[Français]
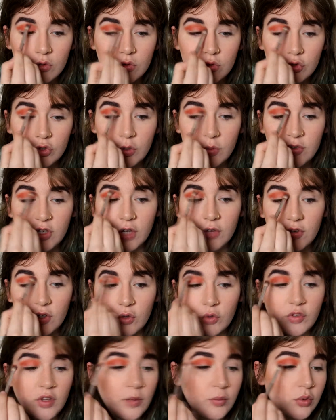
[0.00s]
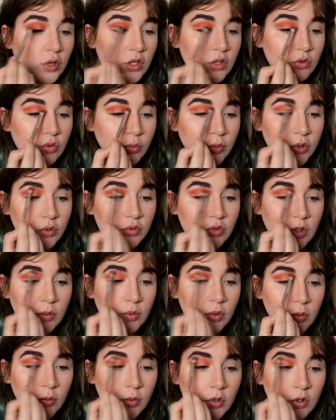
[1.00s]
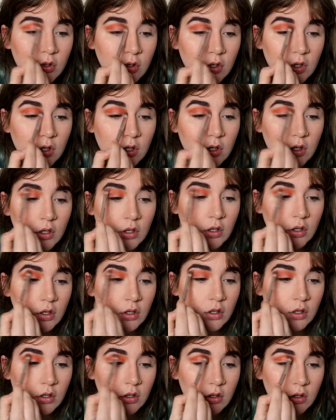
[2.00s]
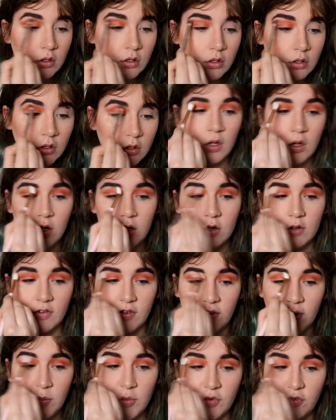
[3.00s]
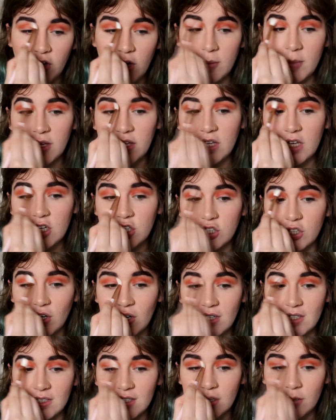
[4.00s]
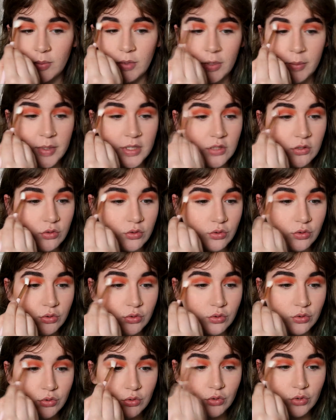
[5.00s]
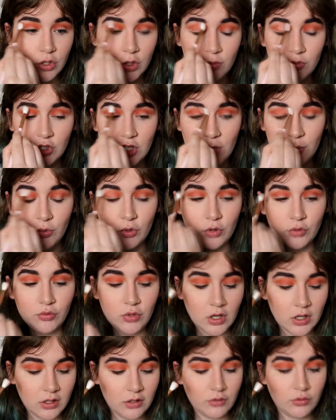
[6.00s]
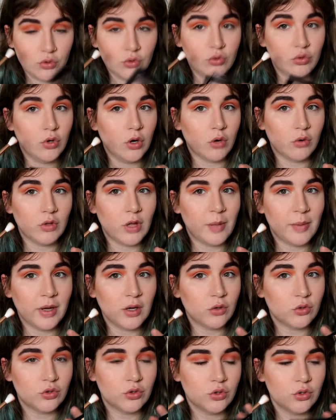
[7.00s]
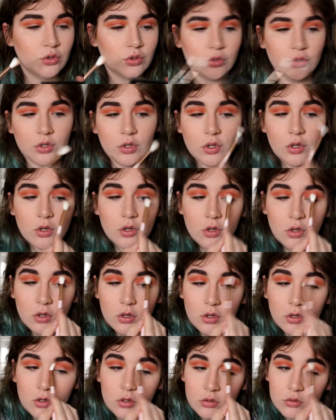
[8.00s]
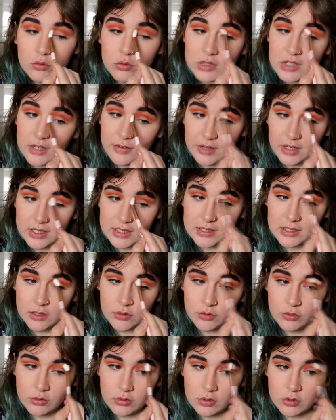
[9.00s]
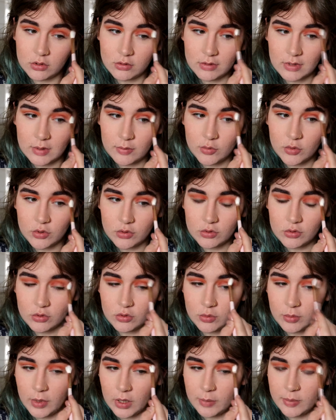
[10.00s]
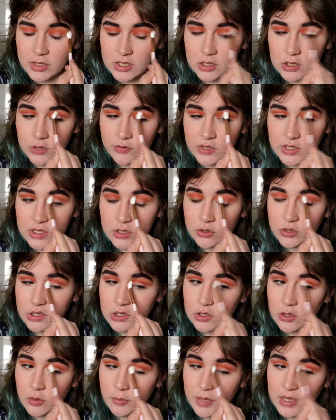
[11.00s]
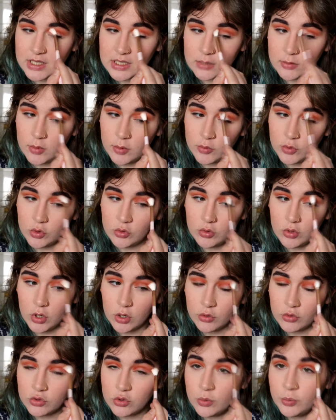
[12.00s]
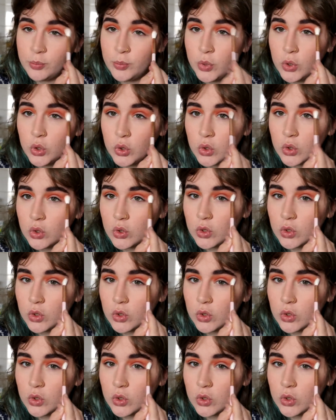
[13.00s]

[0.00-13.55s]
Donc je vais me servir de ça pour estomper tout simplement. Ah, on va vraiment faire un maquillage très simple hein, parce que comme vous avez pu le voir, niveau couleur, on n'a pas grand chose. Donc ça va rester un truc euh, vraiment super basique. Je vais essayer d'utiliser le maximum de couleurs que je peux.